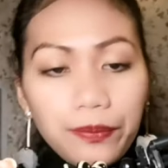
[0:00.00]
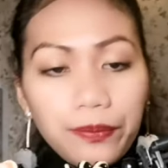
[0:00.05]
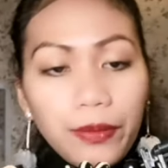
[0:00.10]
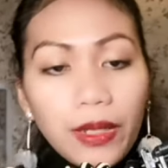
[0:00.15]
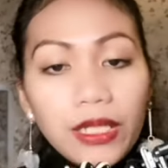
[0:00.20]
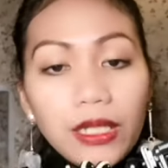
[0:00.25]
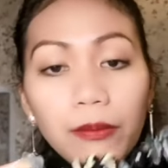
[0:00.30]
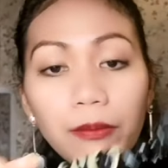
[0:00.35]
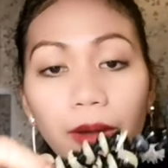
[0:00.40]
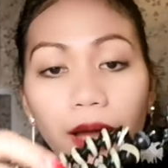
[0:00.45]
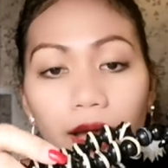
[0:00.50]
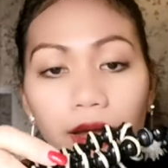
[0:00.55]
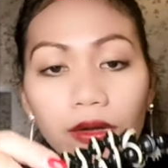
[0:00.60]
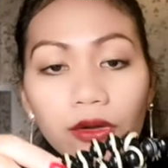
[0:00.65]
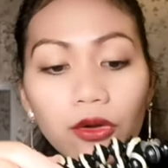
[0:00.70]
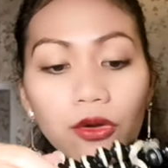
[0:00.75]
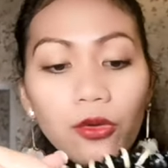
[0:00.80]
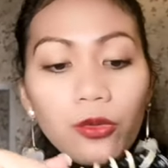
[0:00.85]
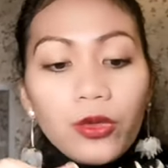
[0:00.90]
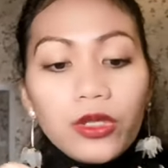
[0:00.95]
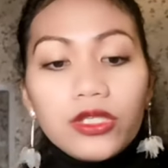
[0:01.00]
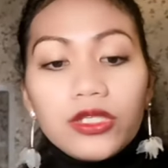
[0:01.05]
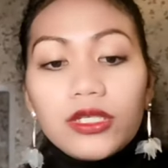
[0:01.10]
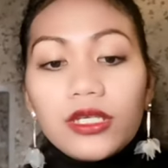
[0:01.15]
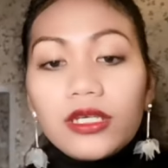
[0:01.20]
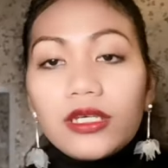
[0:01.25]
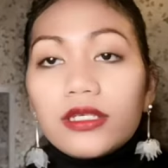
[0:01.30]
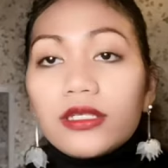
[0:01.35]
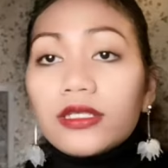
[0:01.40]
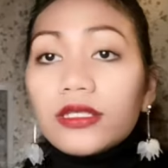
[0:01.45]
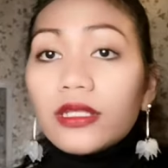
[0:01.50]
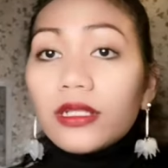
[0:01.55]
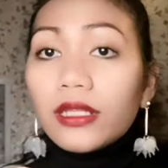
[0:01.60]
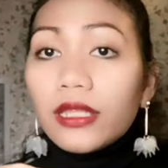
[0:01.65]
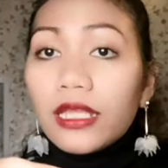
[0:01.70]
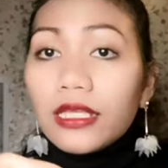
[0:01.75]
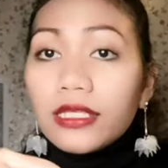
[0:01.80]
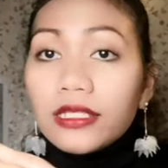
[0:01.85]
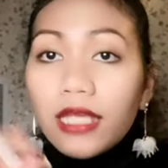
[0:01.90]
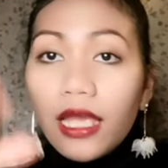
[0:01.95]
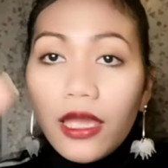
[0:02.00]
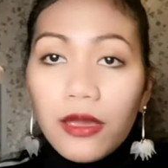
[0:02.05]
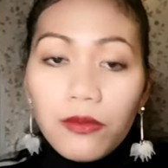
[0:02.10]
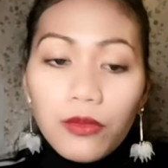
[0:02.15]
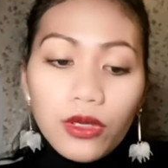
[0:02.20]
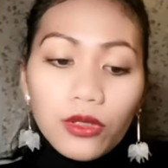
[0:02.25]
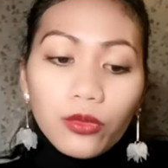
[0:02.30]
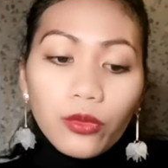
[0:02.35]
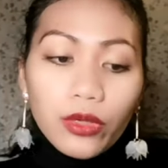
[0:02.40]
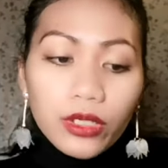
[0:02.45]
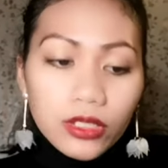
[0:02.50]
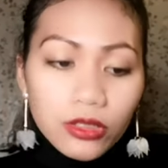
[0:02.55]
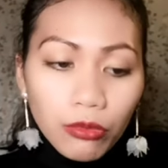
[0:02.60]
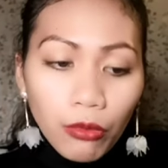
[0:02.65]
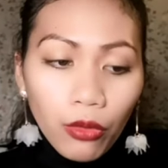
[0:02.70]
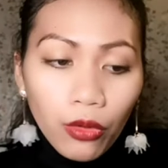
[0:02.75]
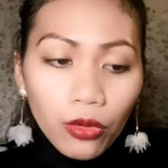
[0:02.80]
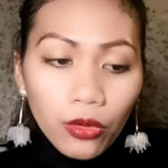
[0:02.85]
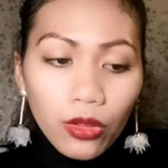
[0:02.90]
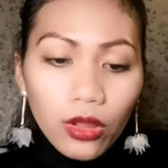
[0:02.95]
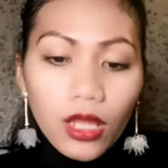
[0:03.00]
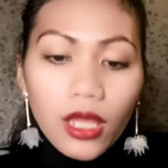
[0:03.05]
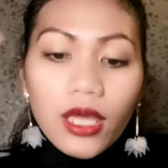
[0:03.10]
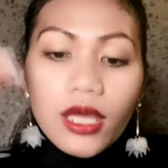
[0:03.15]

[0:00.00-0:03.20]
panibago which is still the same. It was Mong.